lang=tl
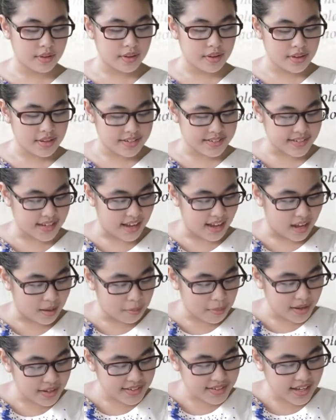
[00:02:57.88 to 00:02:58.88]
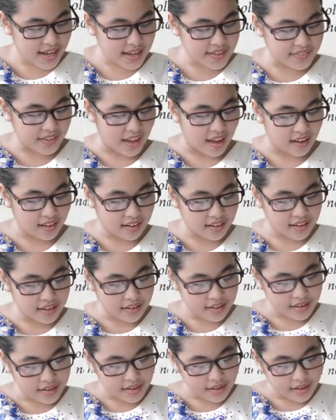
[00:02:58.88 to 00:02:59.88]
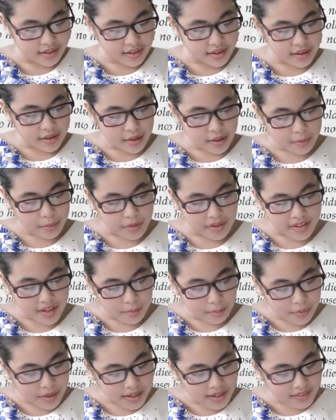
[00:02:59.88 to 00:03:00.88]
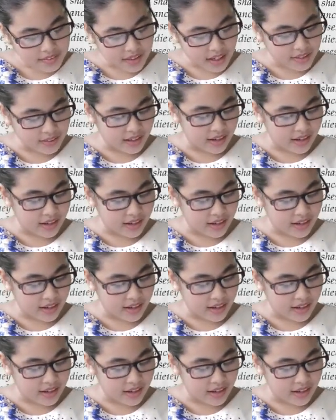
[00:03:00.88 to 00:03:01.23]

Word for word: Sa habag sa anak, Pinapalitan ng